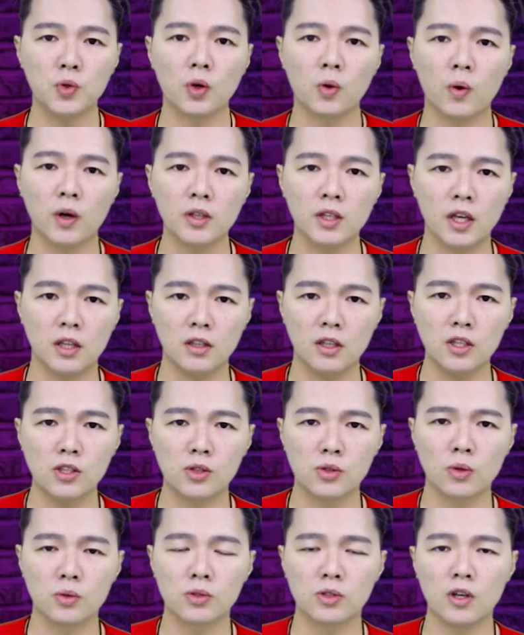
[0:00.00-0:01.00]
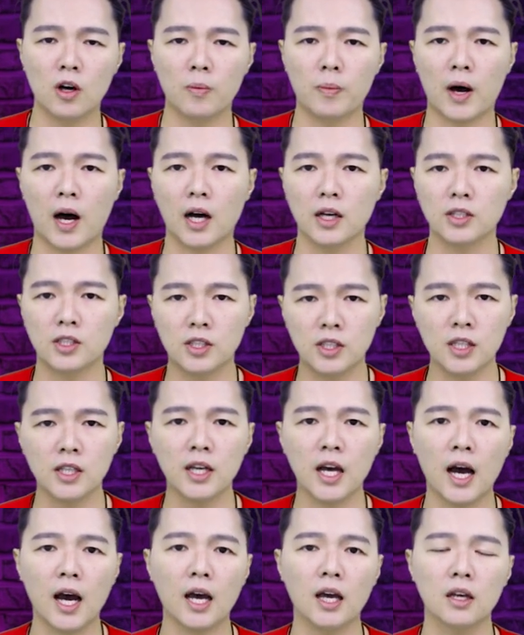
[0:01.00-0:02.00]
孕的观点一直都是要把
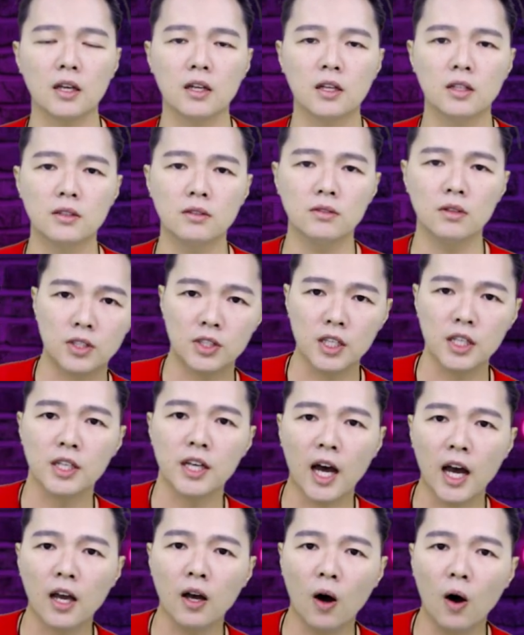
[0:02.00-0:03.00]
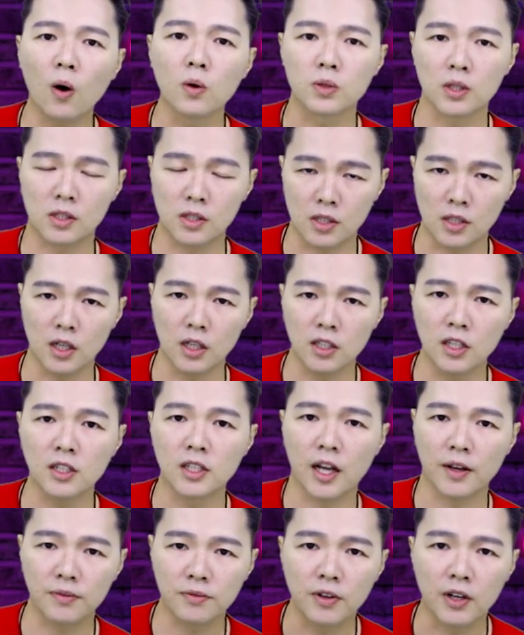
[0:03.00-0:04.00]
性爱跟性爱后的责
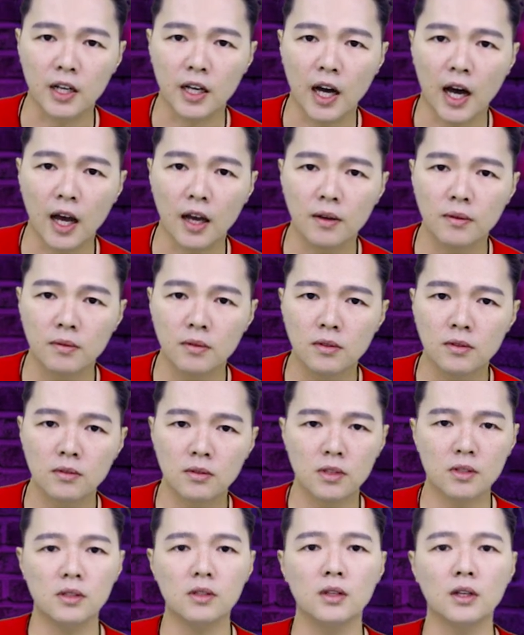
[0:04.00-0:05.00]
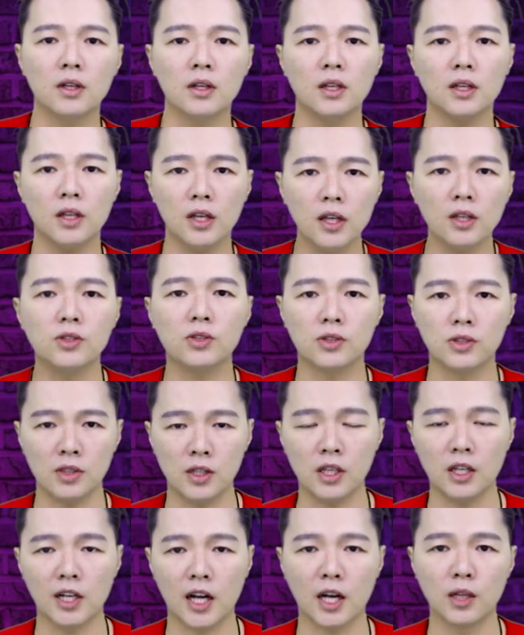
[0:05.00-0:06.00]
任来分开，就是。一直
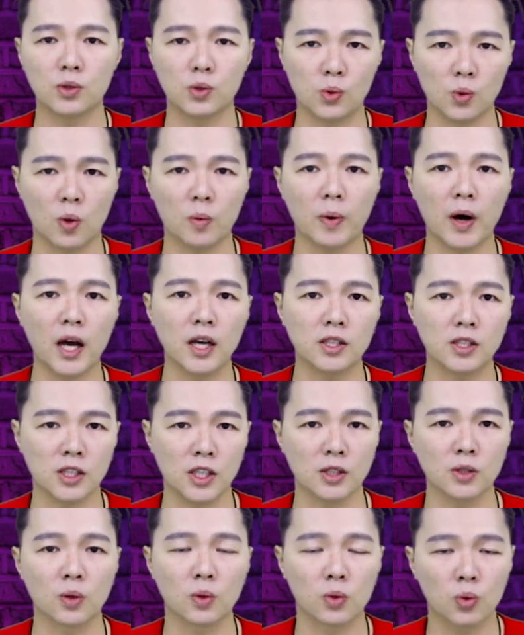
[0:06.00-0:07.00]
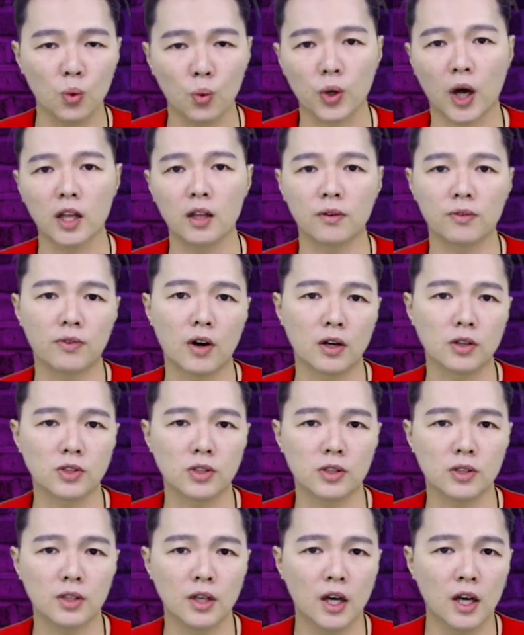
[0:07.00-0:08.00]
以来，左派形容堕胎的方
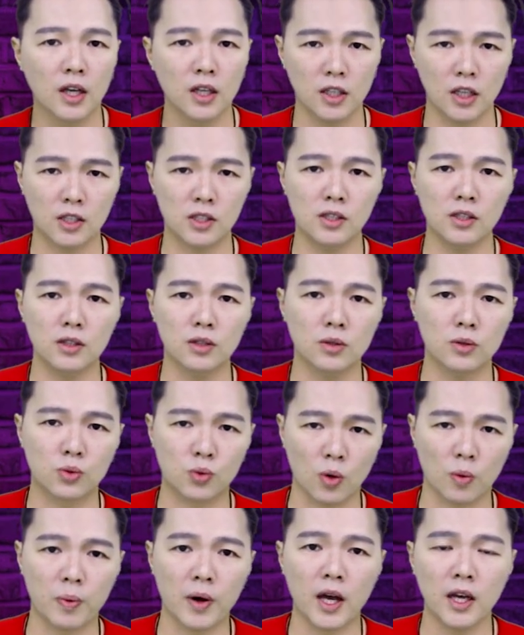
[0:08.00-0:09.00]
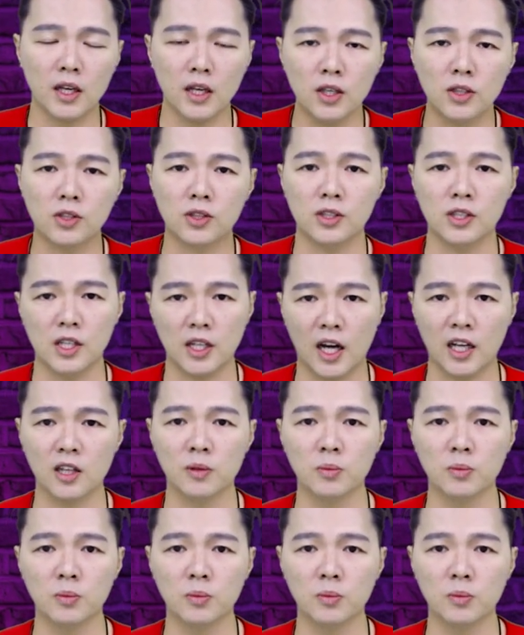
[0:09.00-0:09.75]
式，也是左派一直以来